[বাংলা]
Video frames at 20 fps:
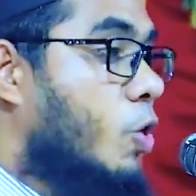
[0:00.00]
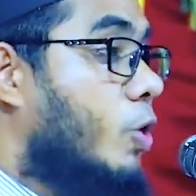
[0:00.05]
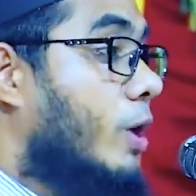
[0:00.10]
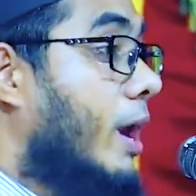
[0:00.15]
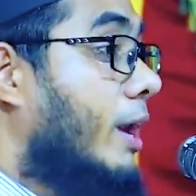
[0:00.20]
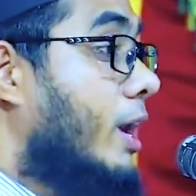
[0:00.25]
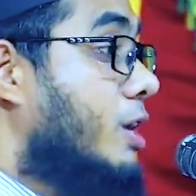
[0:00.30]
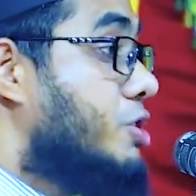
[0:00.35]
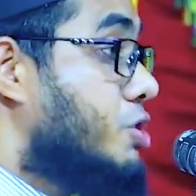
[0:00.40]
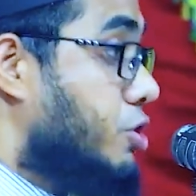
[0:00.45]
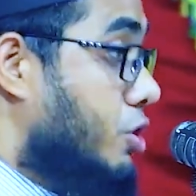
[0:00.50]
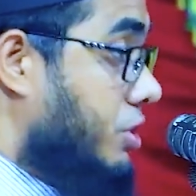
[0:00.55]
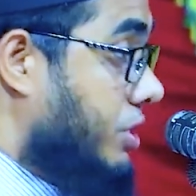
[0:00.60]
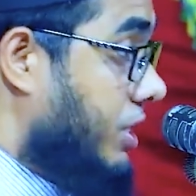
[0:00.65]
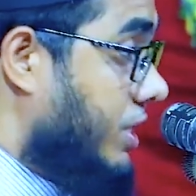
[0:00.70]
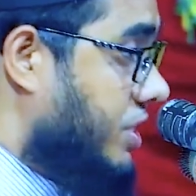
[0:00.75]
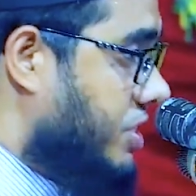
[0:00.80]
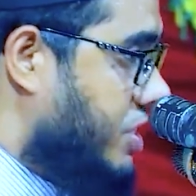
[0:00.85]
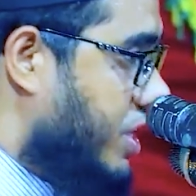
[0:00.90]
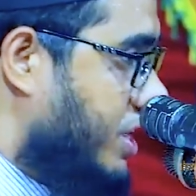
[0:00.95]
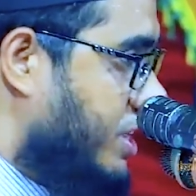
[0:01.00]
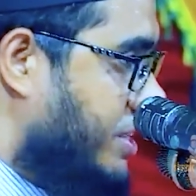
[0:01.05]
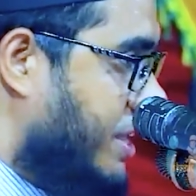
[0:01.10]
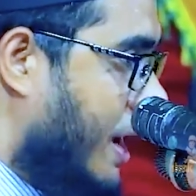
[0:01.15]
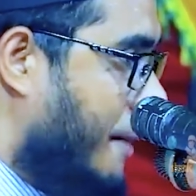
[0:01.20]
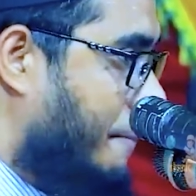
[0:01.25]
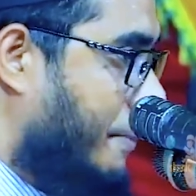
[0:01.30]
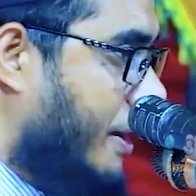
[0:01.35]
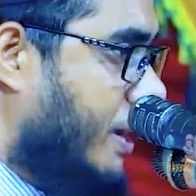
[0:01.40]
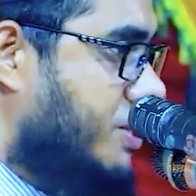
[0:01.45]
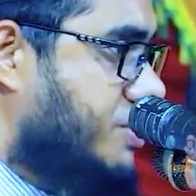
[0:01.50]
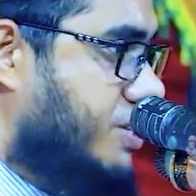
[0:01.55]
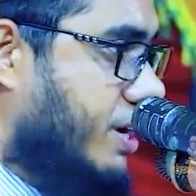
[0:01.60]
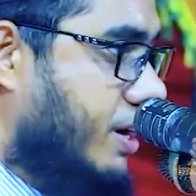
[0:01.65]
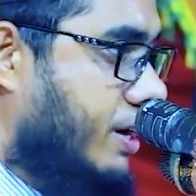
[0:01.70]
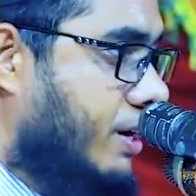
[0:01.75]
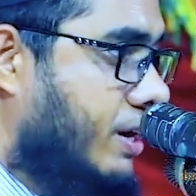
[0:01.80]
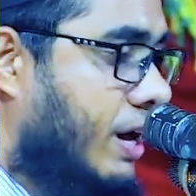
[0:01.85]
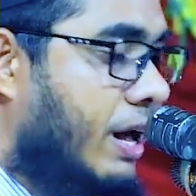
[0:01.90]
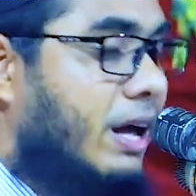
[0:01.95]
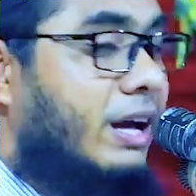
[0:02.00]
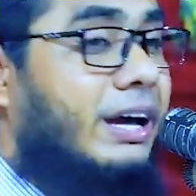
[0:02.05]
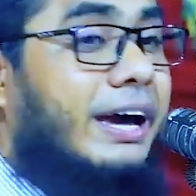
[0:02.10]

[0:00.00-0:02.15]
কোরআনের সঠিক শিক্ষা পেয়েছেন